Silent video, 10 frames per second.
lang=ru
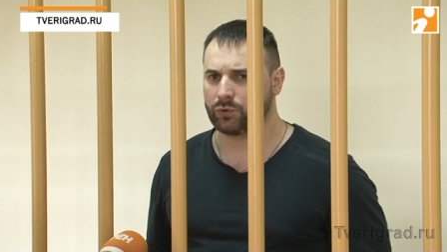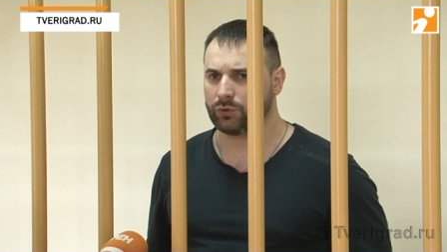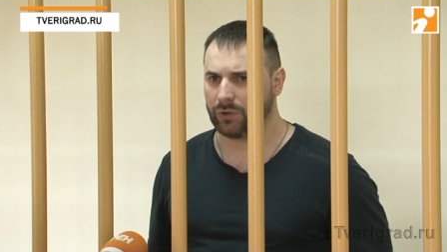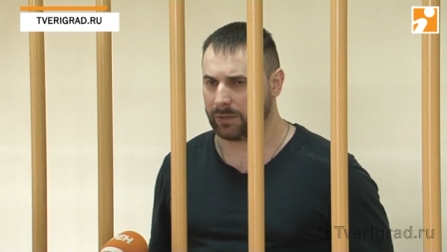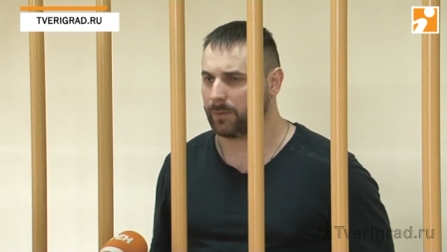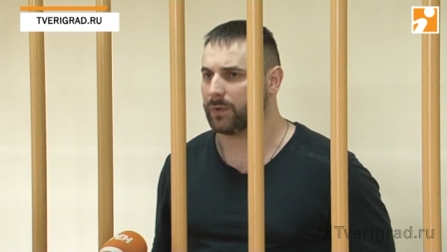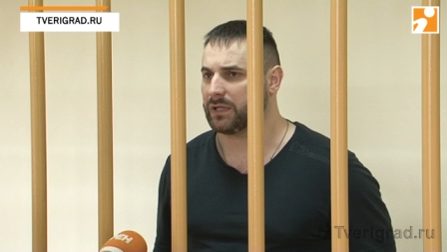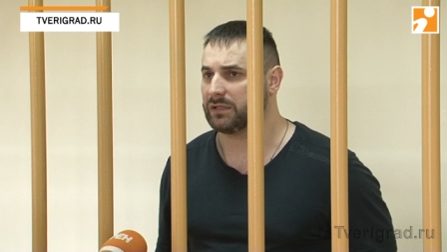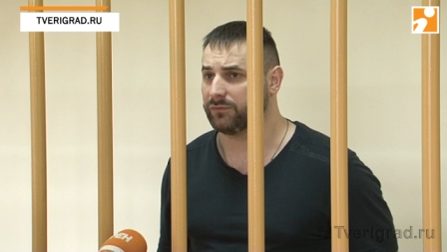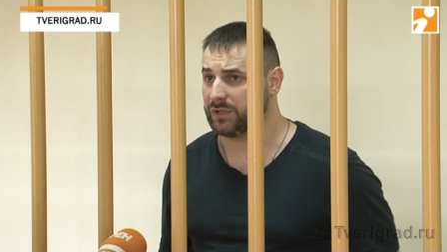что я
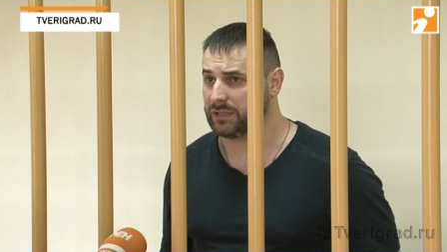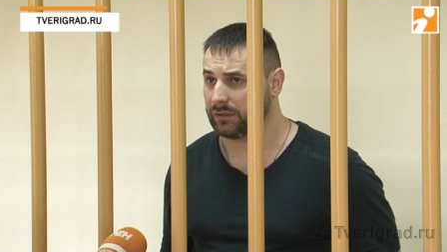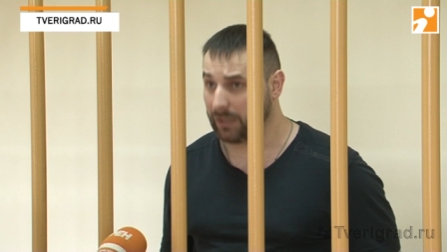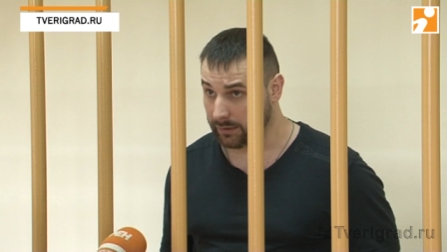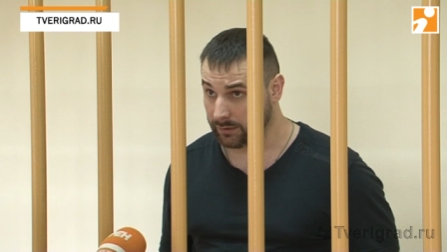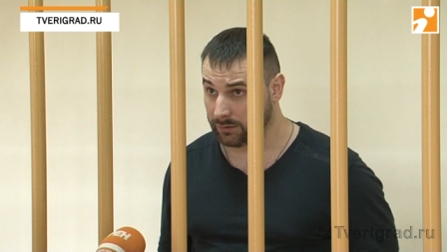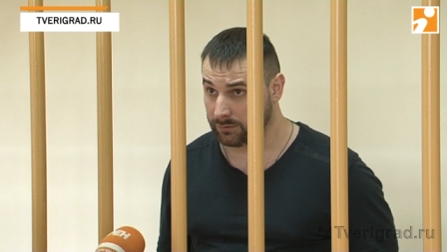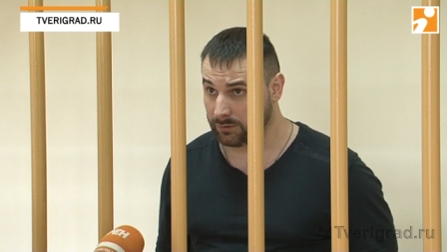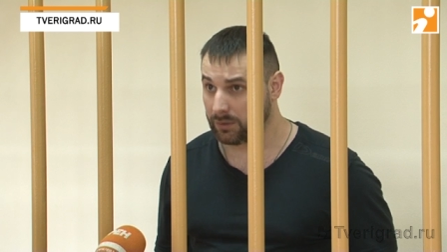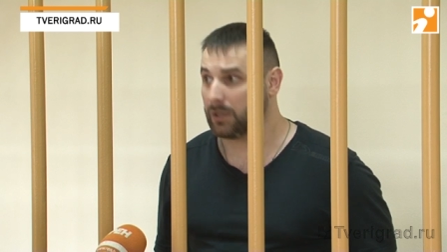попросил внести данные
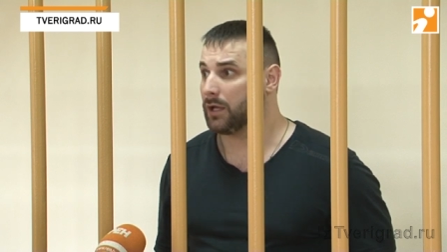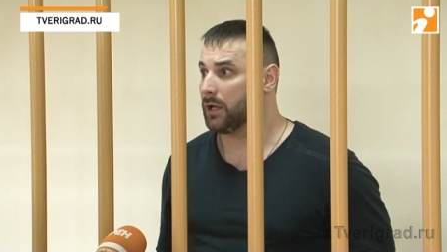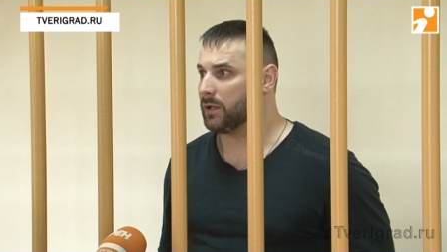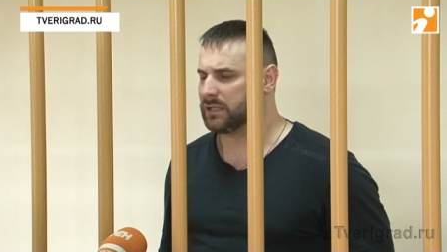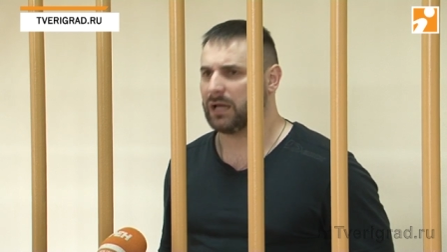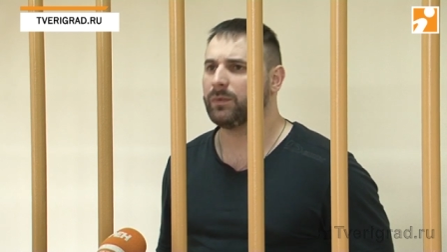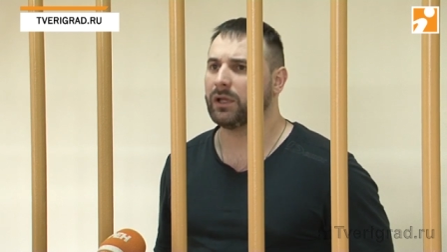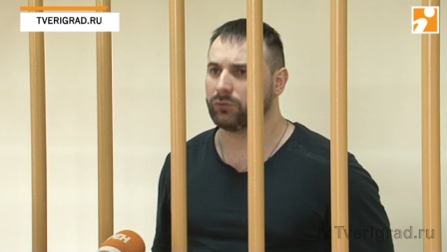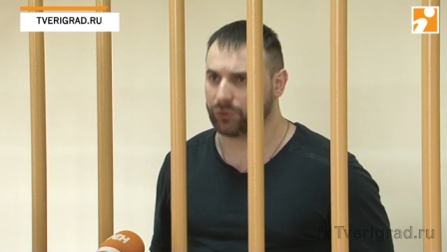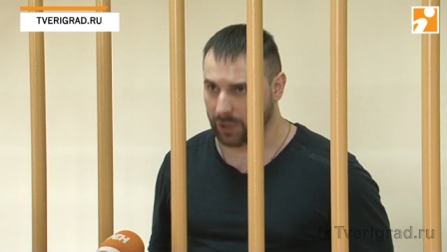за
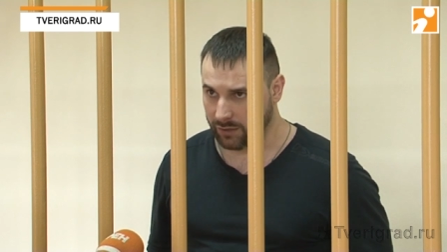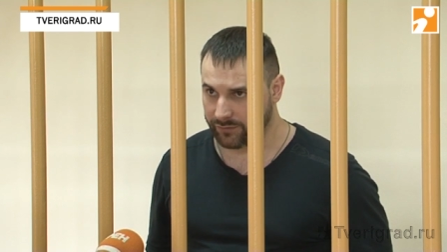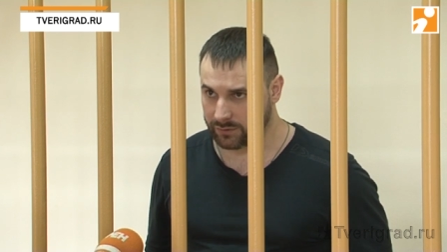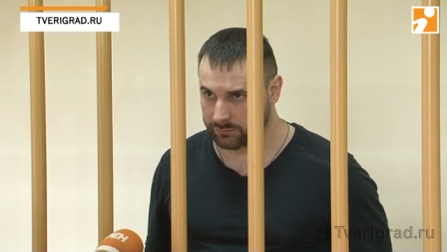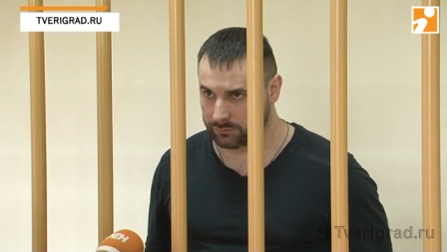оплату штрафа,